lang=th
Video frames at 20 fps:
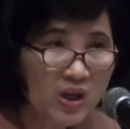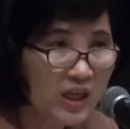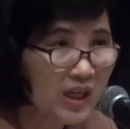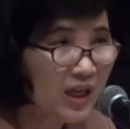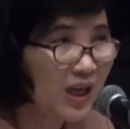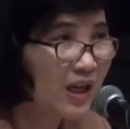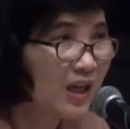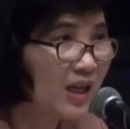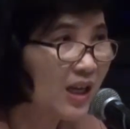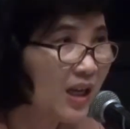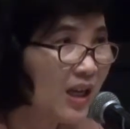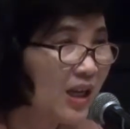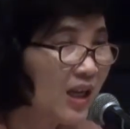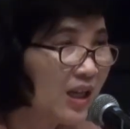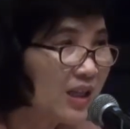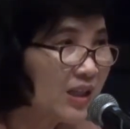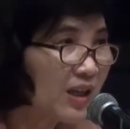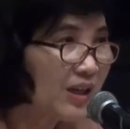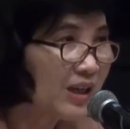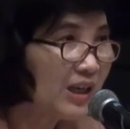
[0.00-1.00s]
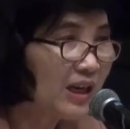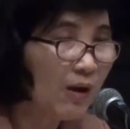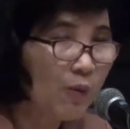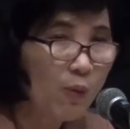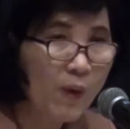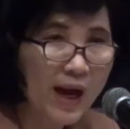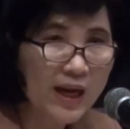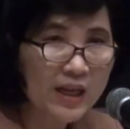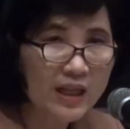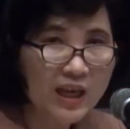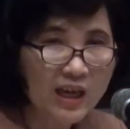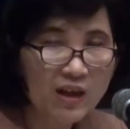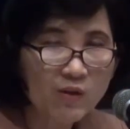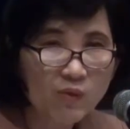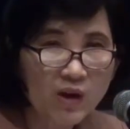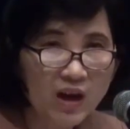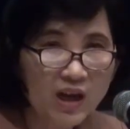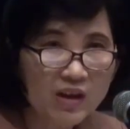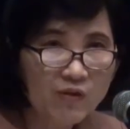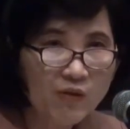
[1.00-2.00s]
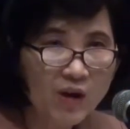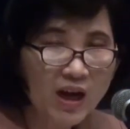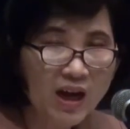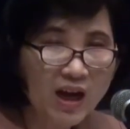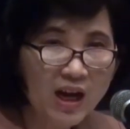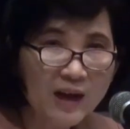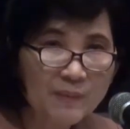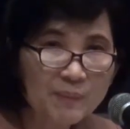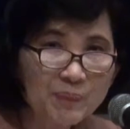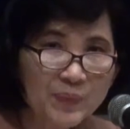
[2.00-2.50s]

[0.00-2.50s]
นะคะตอนนี้เราวางเกณฑ์ไว้ว่า